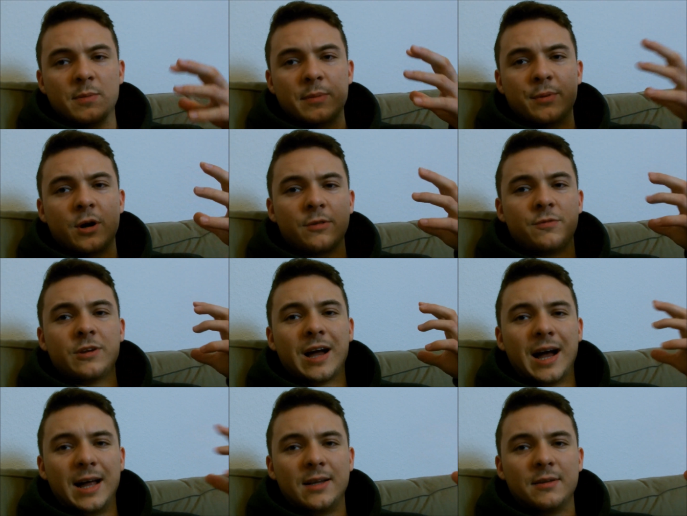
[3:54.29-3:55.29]
Man braucht für
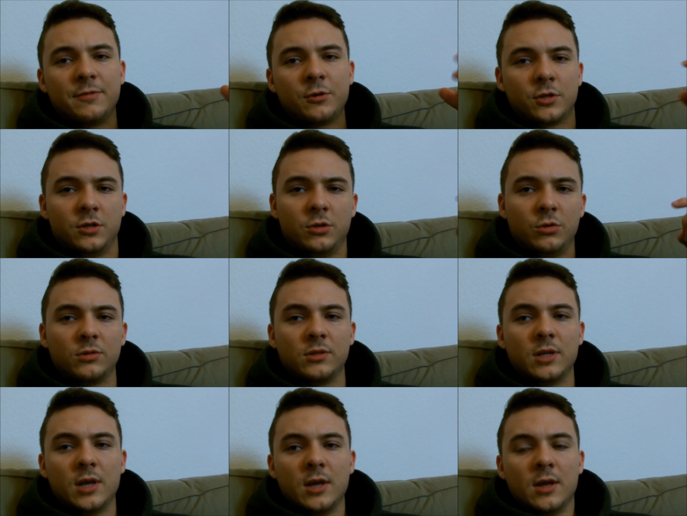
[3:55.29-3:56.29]
alle Funktionen
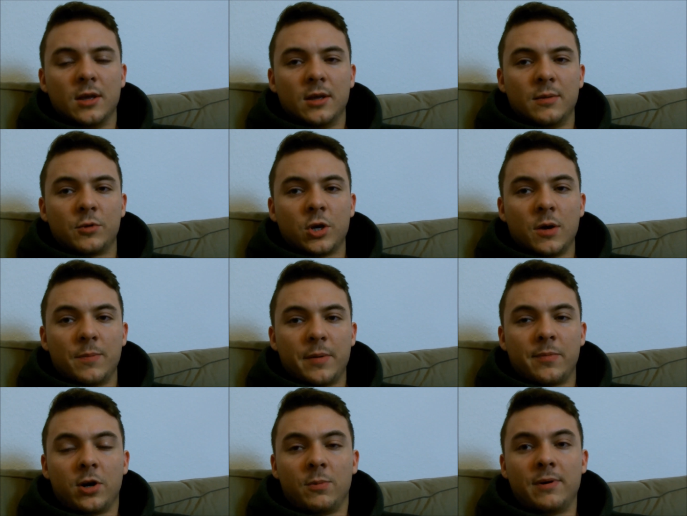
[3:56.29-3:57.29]
im Körper
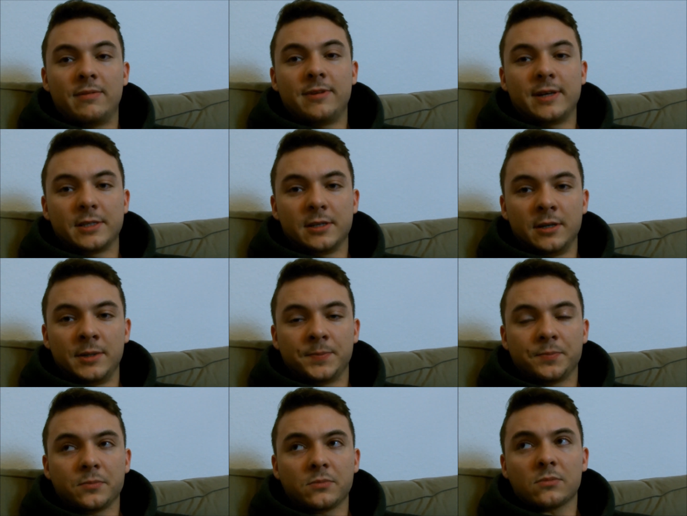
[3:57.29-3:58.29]
braucht man Wasser.
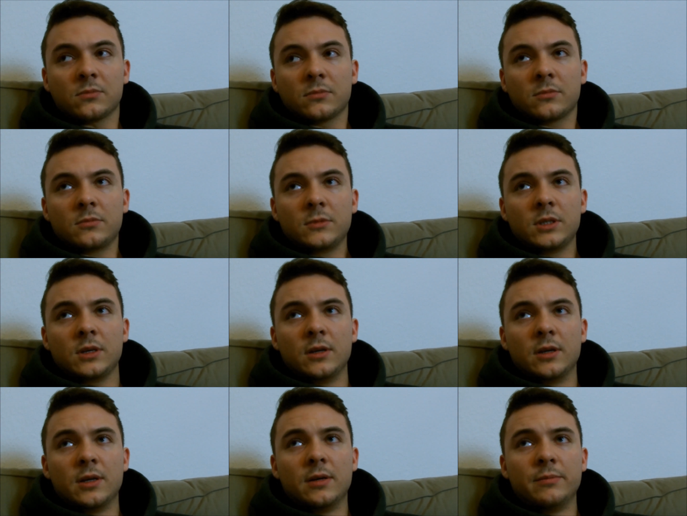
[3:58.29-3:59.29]

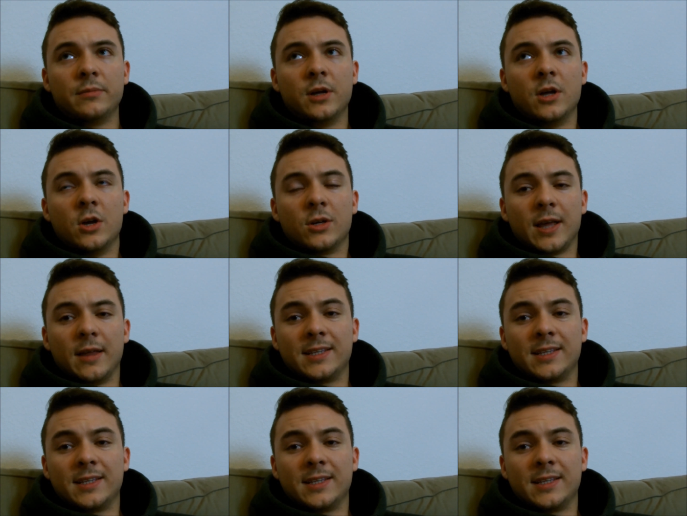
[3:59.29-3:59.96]
Ähm, dann